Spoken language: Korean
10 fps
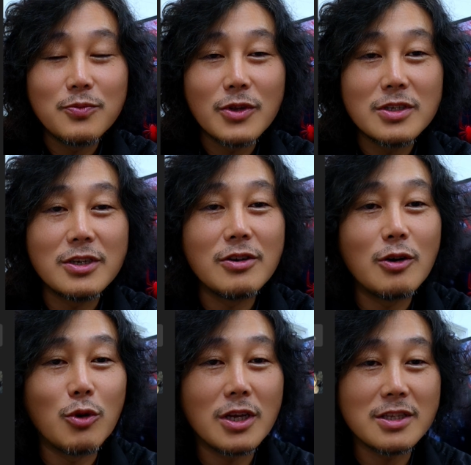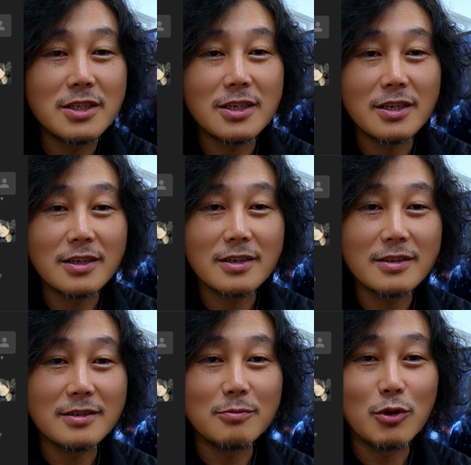그러니까 제 영화가 워낙 이제
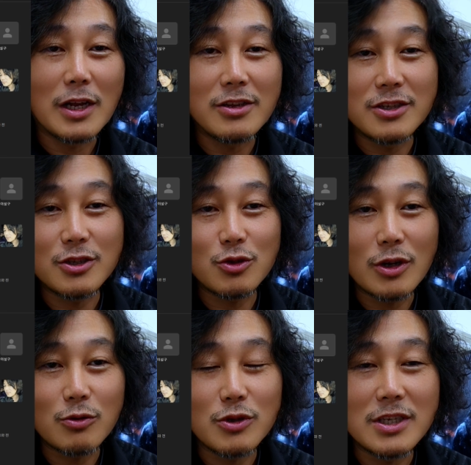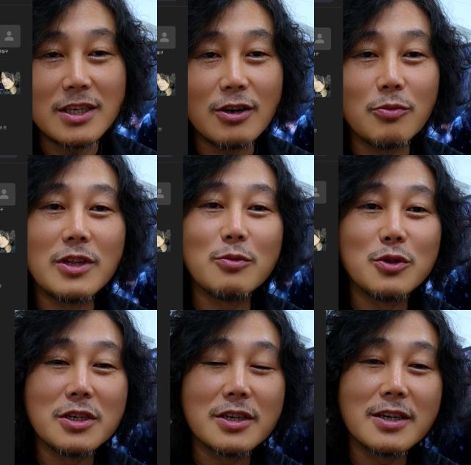그 뭐 알려지지도 않고 인기가 없다
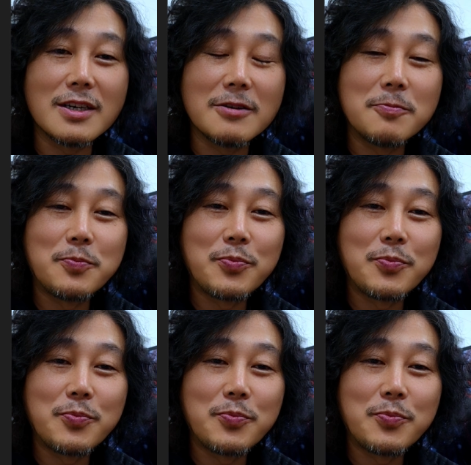보니까